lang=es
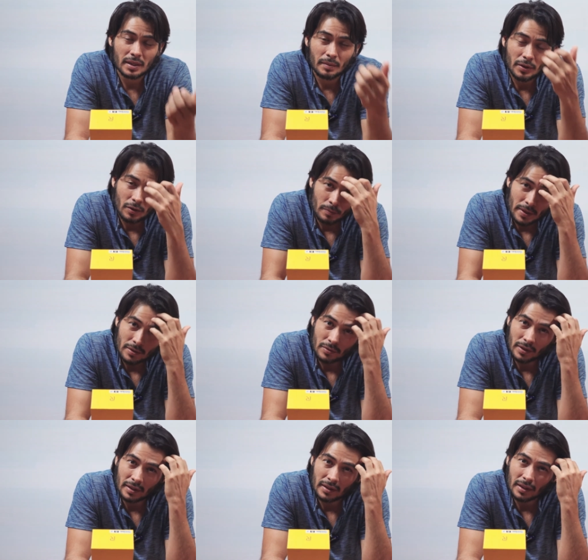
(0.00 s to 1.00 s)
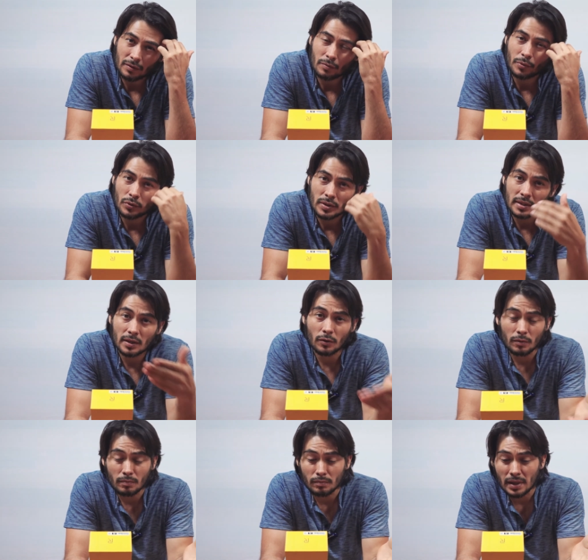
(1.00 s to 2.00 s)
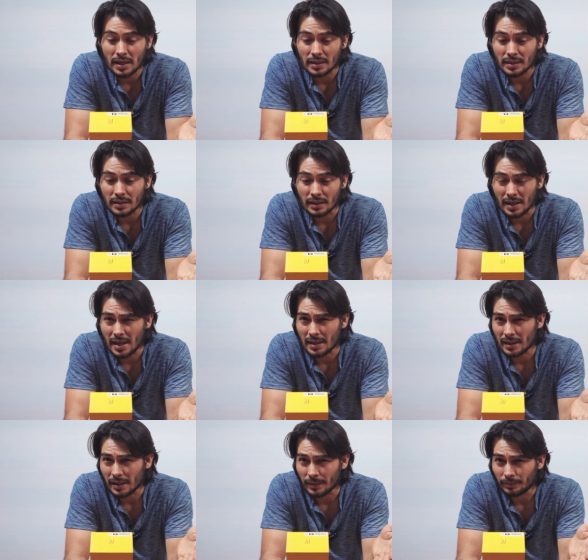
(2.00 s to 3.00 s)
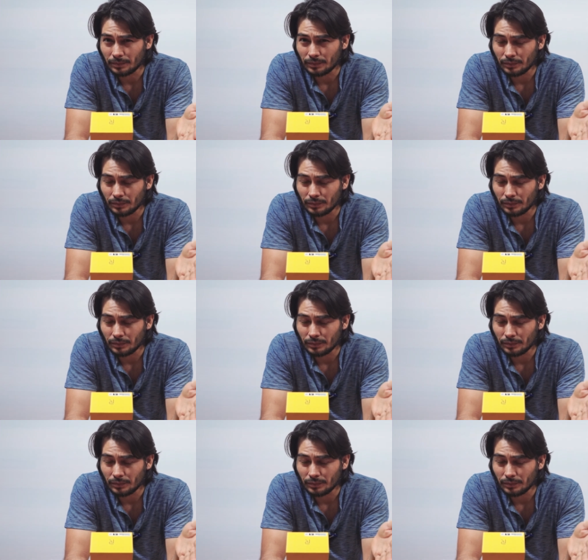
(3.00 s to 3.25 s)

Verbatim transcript: de menor precio que tienen un procesador más grande.